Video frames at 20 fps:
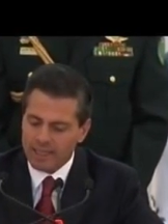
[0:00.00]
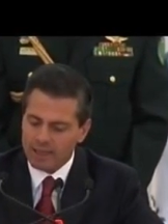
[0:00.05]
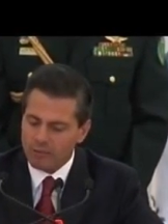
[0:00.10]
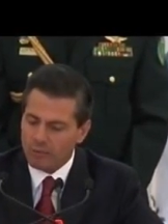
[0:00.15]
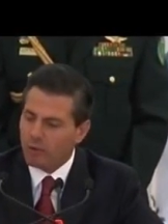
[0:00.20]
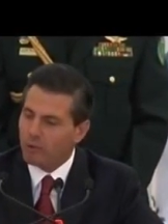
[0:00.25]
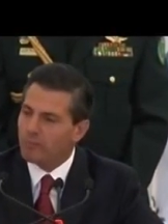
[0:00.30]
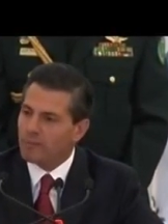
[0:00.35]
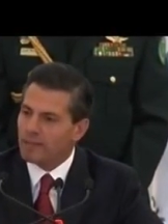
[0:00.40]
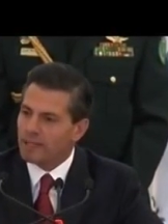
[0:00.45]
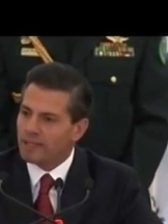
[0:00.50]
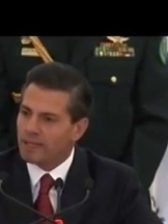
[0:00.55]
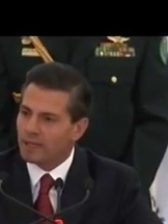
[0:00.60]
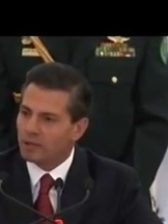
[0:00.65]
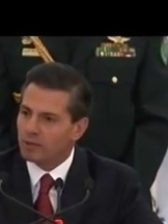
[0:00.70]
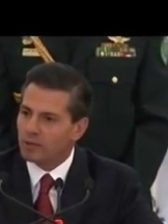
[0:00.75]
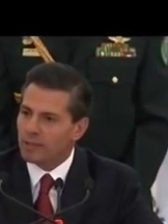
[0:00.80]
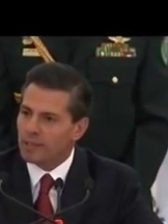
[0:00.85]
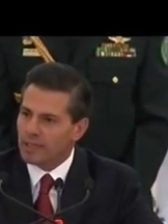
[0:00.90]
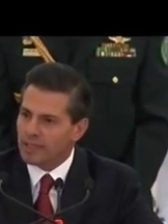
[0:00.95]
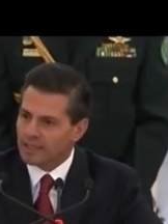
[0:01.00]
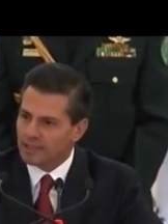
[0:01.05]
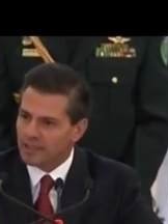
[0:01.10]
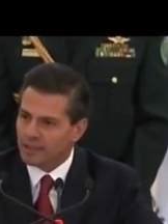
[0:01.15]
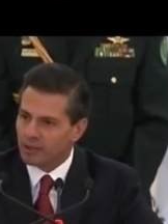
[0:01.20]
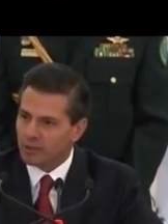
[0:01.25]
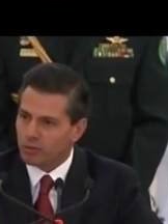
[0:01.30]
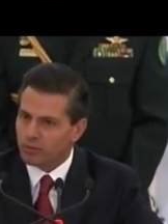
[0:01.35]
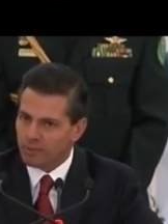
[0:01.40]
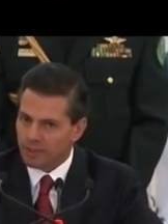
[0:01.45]
en el nuevo mercado
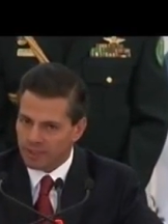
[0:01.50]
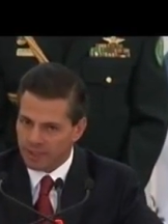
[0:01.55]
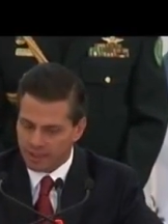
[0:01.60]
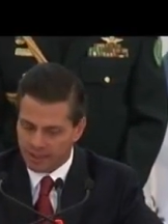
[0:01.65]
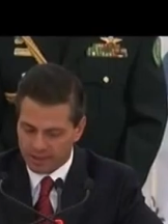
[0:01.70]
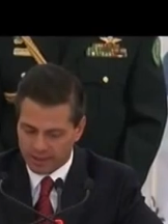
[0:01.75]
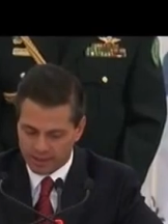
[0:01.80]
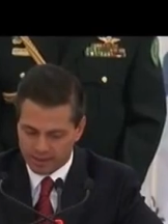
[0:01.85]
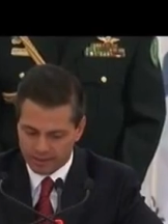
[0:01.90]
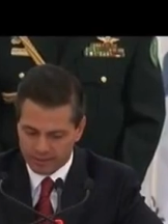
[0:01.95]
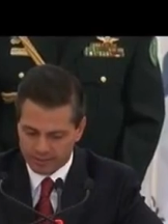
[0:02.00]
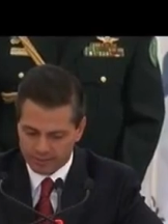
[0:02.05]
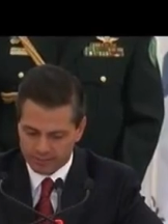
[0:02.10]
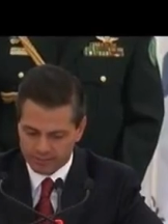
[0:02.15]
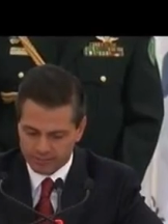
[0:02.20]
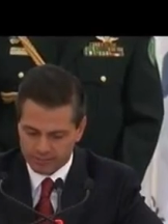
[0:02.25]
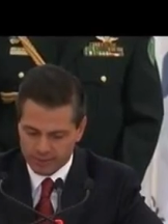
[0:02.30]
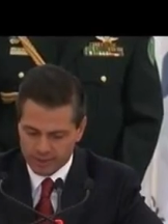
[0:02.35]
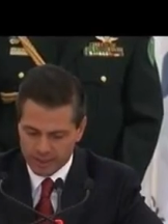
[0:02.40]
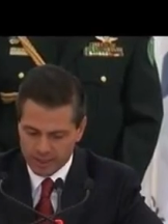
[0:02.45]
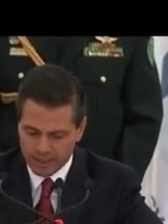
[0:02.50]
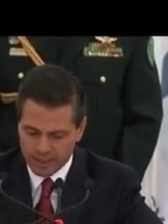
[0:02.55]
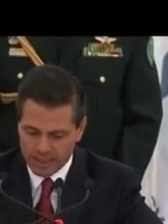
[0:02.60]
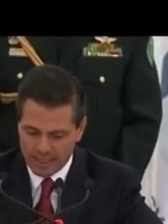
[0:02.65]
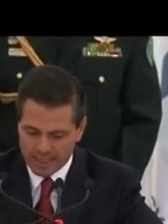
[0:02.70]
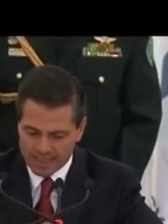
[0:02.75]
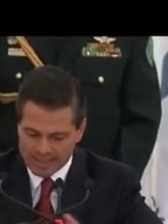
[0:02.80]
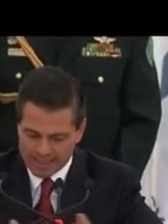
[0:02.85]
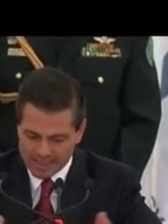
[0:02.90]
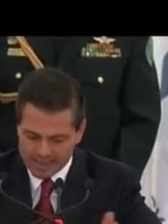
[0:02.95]
eléctrico mexicano.
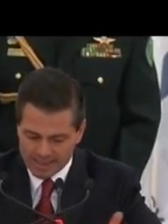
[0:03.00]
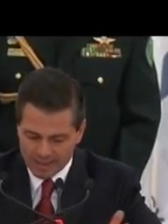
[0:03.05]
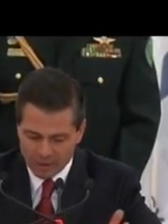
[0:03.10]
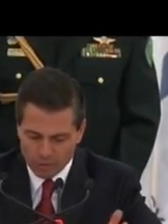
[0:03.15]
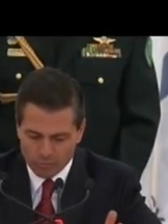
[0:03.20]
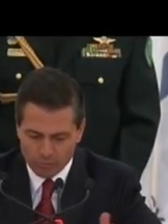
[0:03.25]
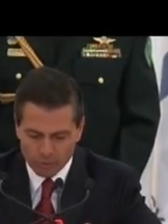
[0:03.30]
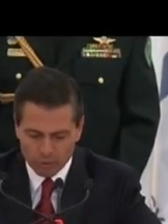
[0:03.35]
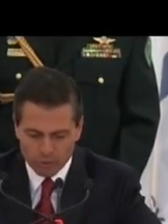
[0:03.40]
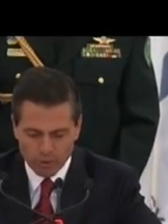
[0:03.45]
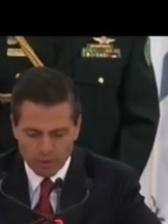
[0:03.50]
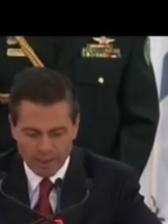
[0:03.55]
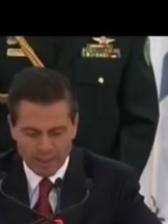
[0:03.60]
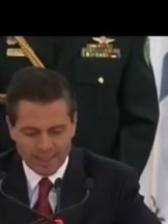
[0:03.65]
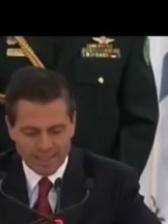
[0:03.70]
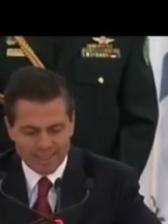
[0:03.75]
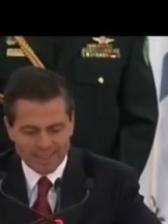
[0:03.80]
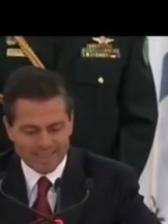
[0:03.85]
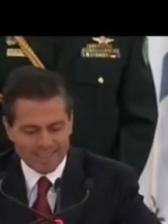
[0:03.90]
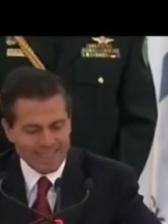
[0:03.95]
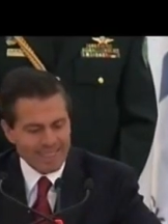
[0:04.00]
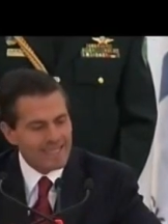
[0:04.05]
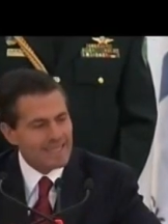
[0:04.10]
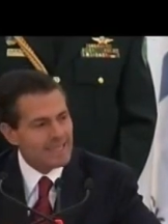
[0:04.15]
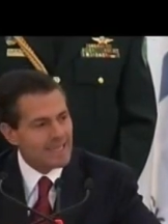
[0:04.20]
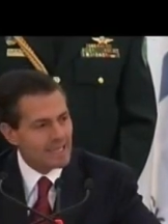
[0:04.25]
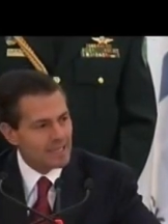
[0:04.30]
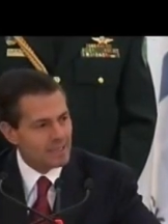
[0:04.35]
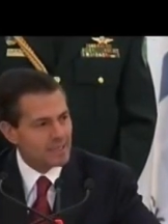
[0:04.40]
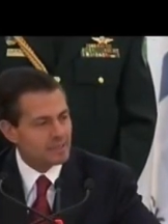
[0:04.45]
Existen oportunidades
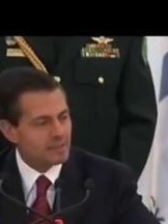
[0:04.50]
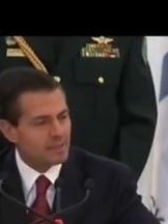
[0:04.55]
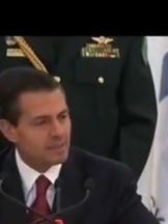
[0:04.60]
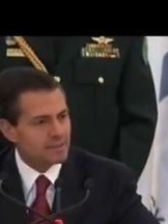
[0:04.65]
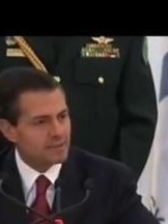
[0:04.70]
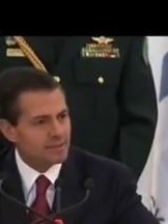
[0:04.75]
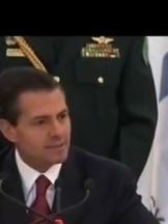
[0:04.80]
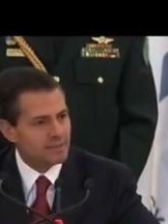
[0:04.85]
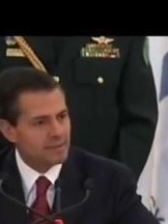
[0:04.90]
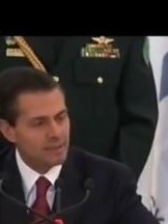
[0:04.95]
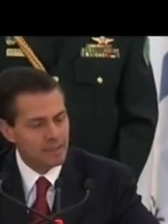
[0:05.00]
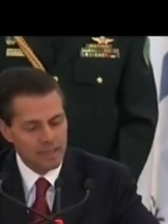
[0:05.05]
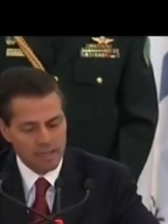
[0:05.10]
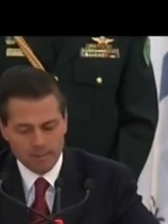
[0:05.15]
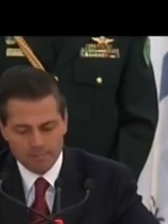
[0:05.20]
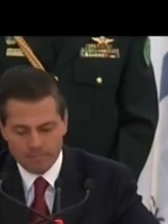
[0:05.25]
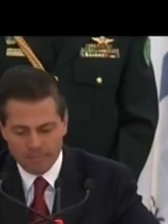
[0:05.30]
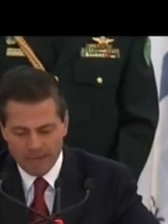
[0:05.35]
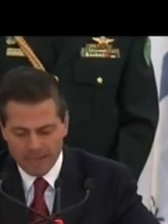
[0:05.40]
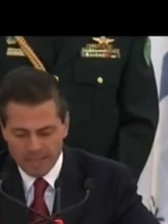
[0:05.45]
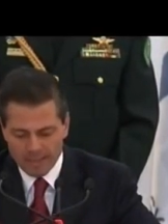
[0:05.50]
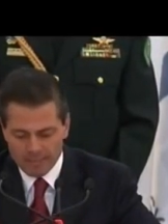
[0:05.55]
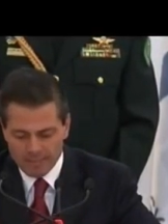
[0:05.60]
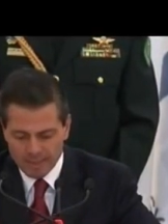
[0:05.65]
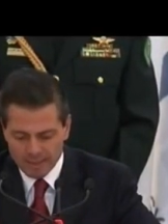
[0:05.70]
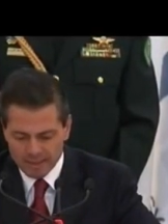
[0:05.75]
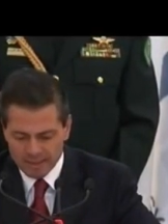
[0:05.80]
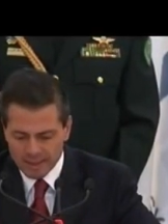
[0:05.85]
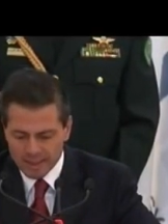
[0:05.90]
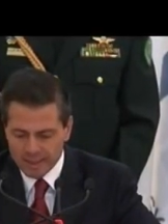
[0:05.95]
inéditas para
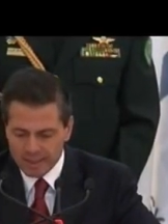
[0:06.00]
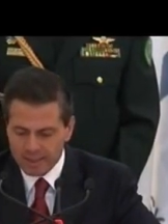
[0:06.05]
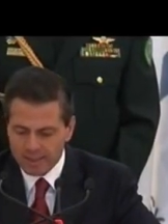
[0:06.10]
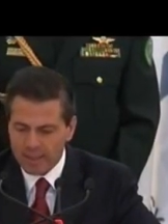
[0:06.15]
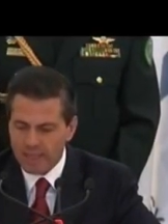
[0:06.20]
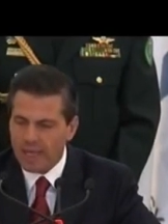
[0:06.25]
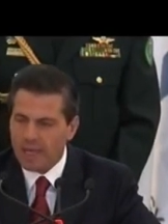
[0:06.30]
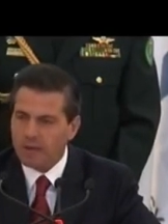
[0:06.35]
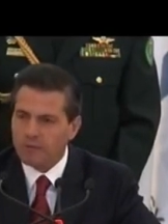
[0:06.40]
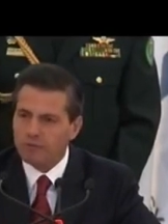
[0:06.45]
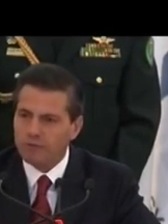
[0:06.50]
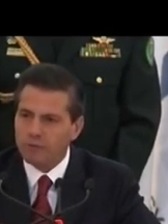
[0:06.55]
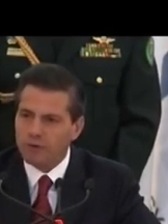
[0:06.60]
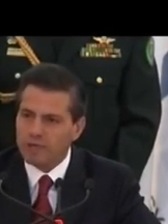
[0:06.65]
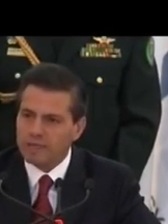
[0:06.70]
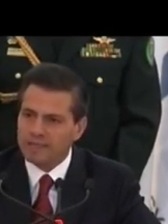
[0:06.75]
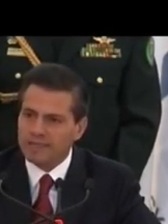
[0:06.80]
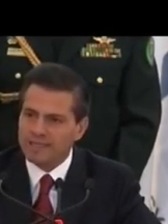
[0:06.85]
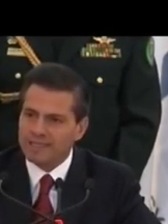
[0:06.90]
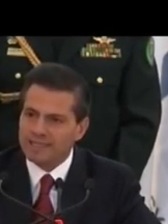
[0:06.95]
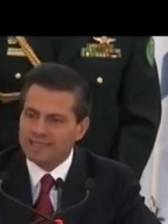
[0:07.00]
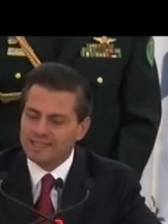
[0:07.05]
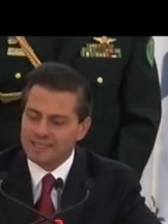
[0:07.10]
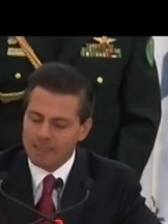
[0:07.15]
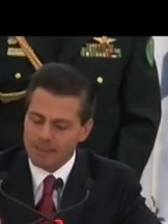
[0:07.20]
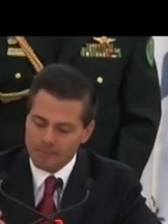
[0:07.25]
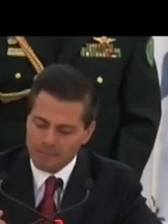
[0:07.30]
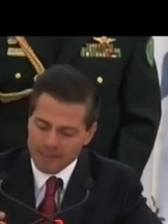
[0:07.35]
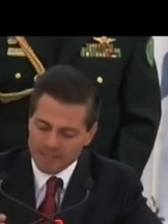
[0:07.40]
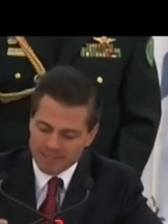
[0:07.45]
invertir en
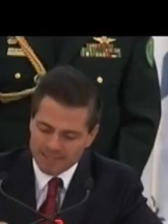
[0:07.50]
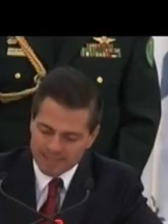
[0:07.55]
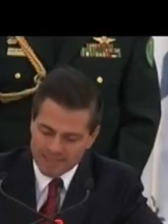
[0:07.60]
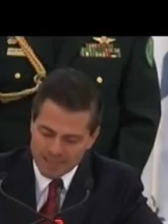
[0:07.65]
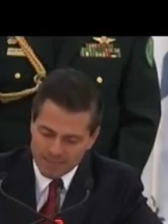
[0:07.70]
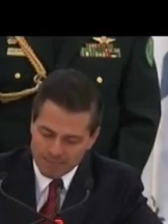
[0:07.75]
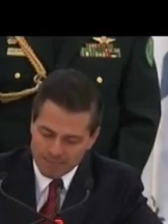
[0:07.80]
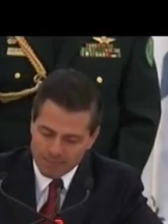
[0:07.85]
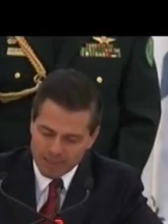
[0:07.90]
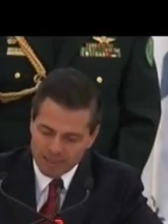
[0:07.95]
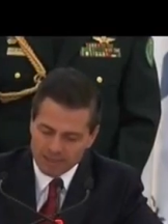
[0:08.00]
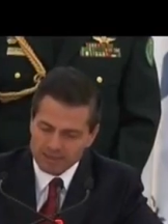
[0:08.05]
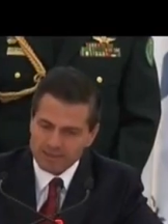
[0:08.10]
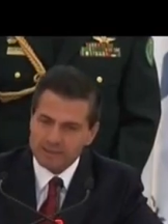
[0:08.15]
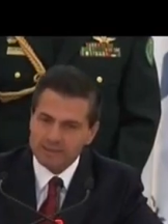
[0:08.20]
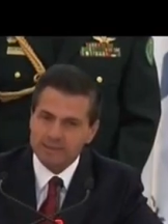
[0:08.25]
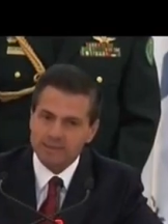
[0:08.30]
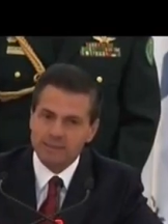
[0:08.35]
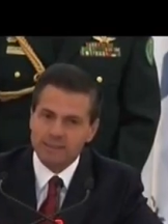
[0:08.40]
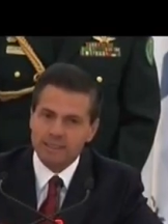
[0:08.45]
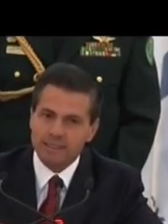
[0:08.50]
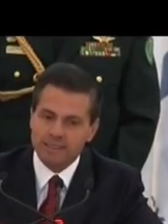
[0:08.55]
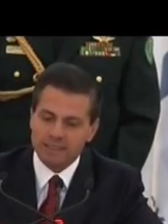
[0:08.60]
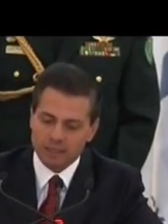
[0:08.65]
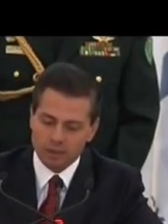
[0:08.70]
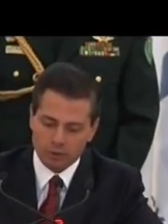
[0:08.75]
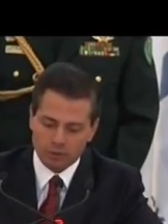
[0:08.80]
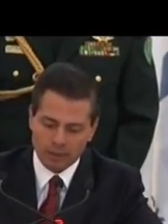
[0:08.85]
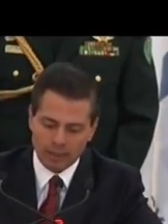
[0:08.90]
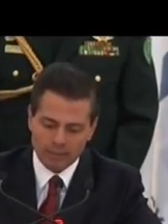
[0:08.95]
fuentes más limpias
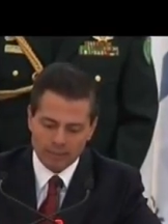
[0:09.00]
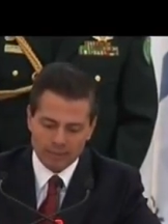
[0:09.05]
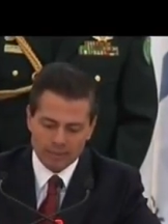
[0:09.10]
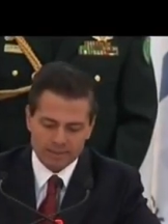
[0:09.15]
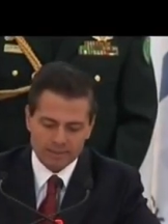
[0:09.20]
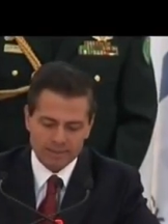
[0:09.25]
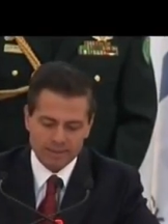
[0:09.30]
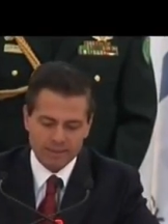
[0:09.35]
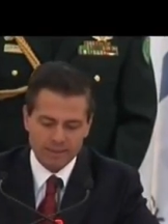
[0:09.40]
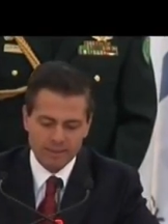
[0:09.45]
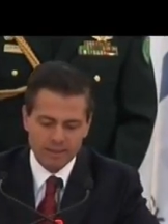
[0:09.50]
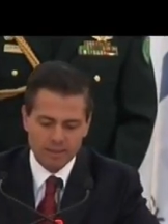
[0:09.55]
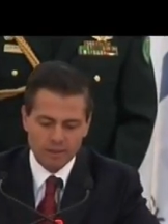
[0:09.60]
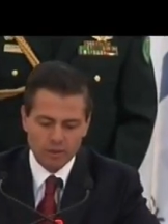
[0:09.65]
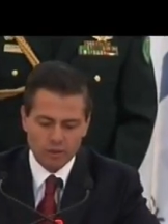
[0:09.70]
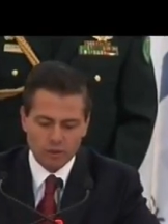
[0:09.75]
y renovables